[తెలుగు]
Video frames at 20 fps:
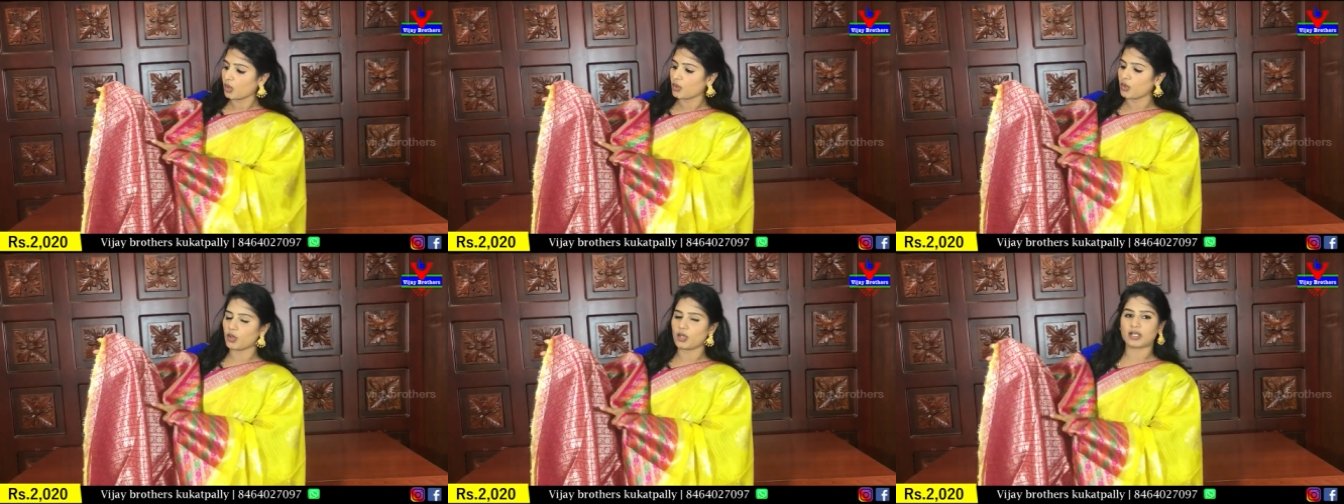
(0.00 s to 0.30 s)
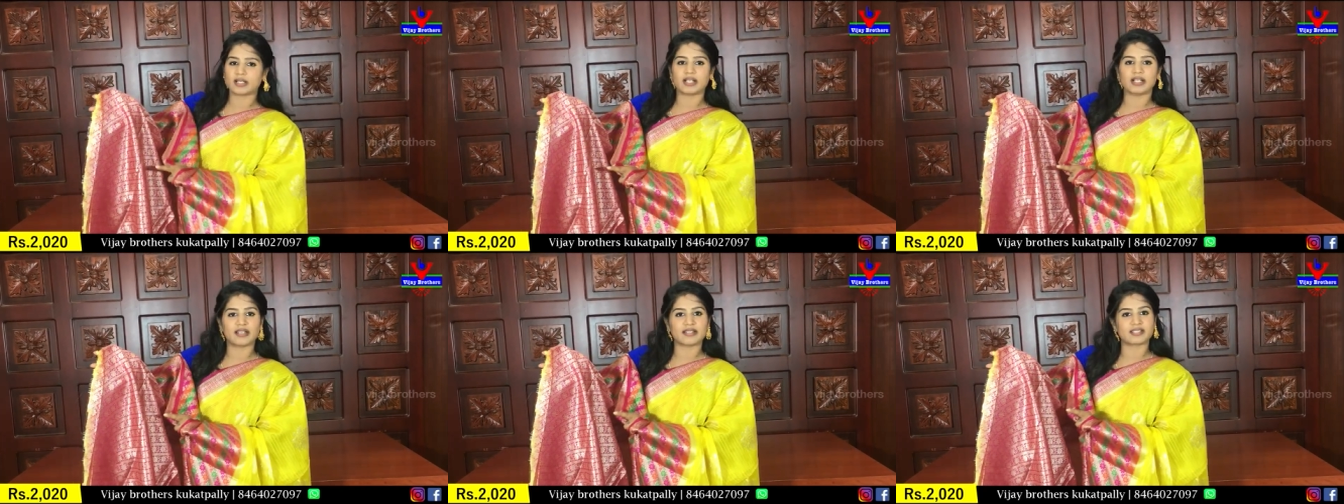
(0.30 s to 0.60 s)

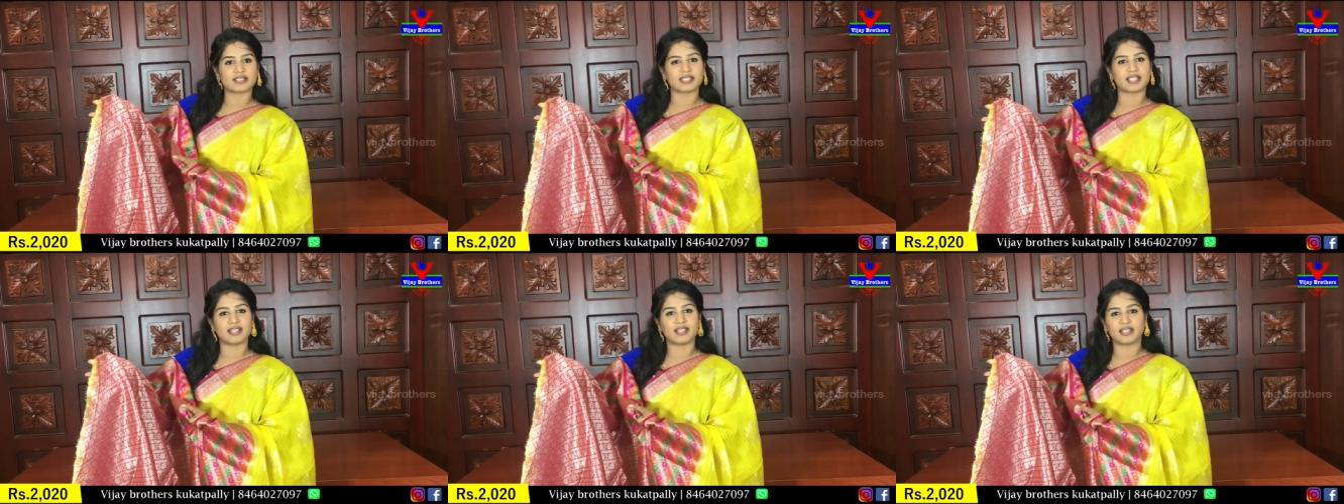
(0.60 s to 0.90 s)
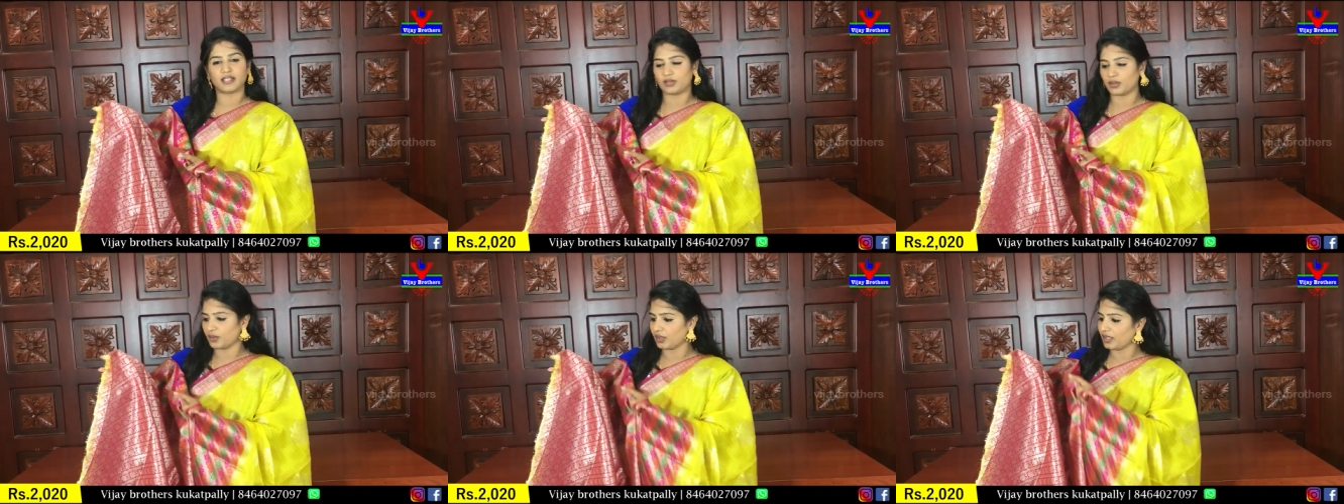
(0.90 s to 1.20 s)
గోల్డ్ కలర్
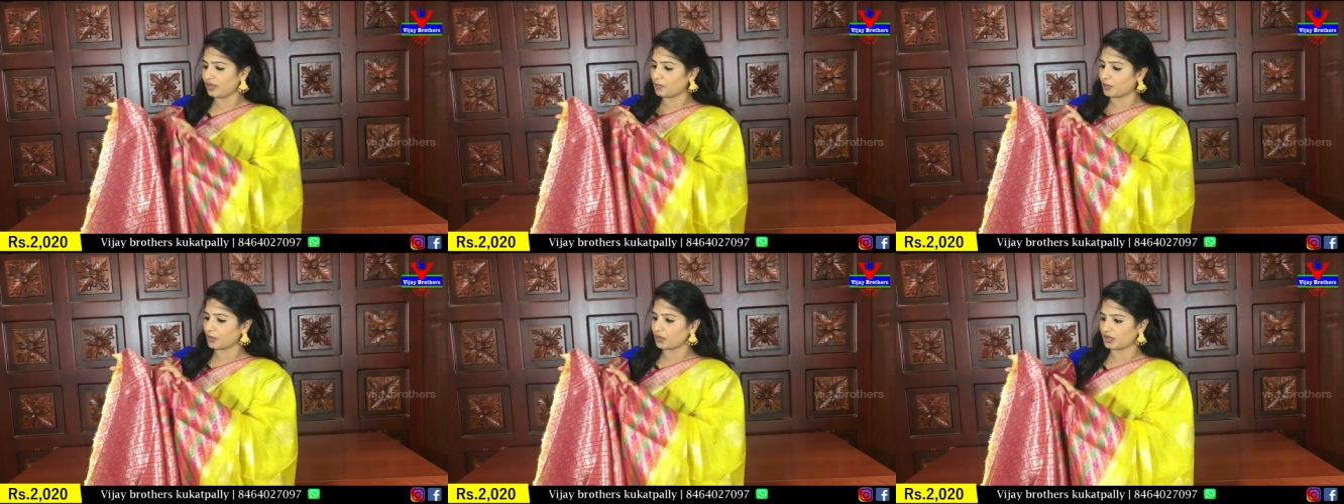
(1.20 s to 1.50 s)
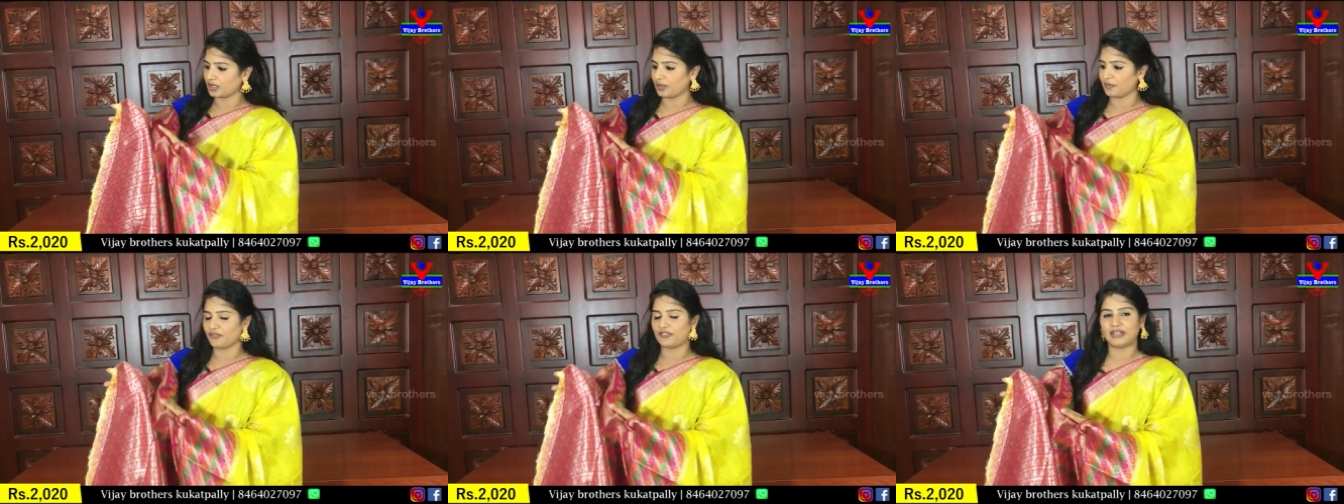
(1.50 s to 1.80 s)
జెరీతోనే
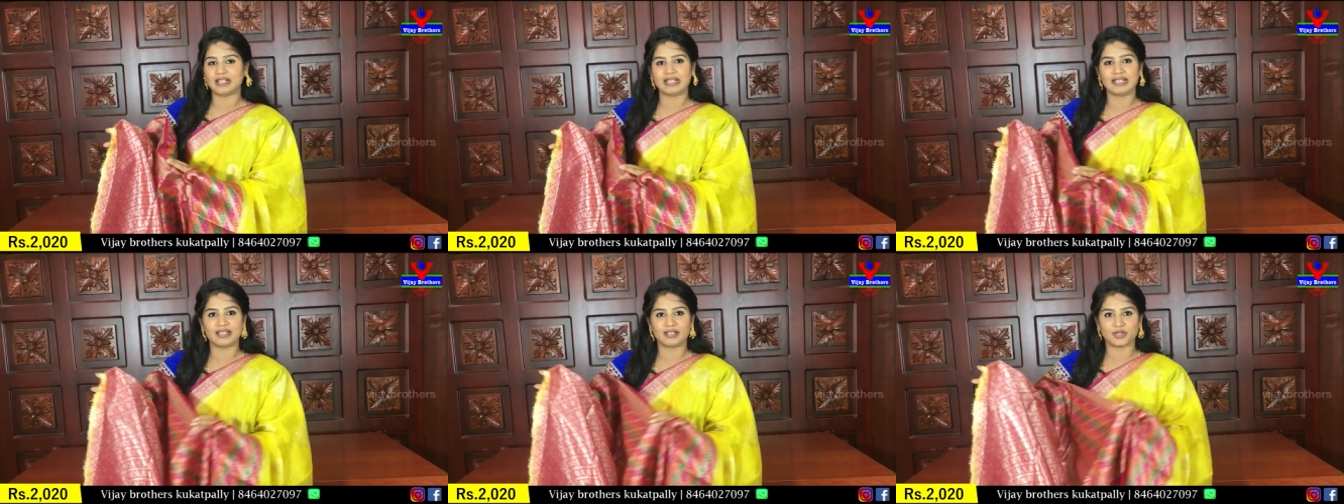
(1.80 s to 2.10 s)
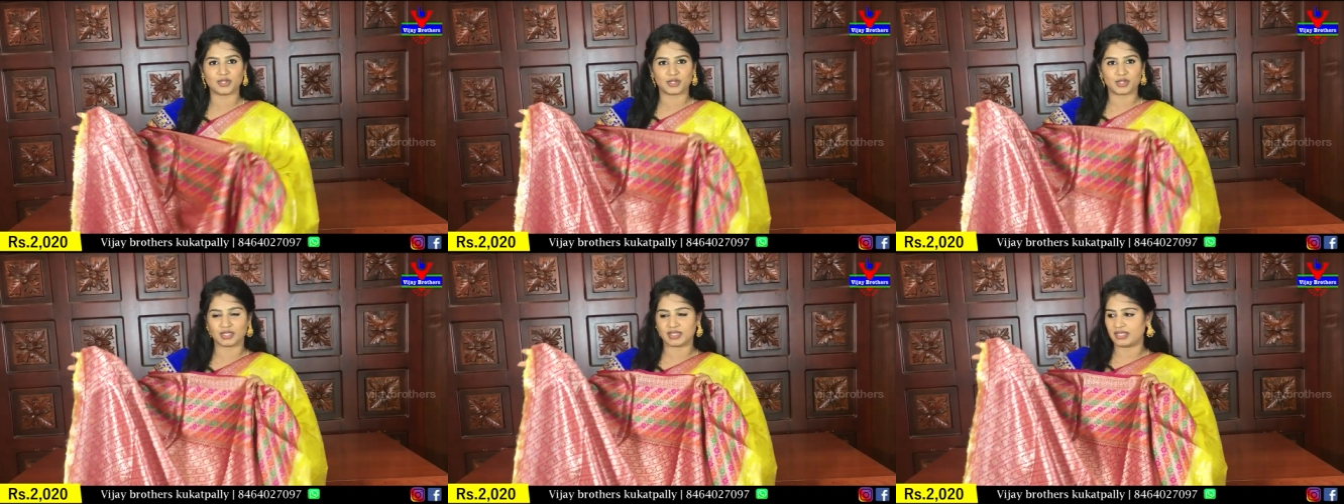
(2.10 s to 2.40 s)
మొత్తం ఫిల్లింగ్
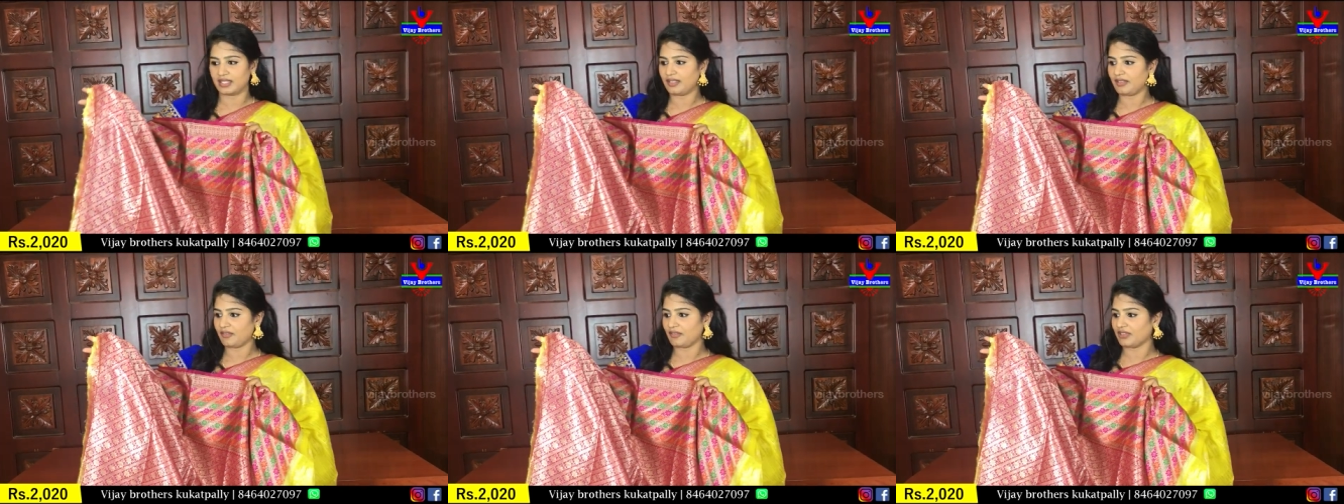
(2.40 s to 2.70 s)
వచ్చింది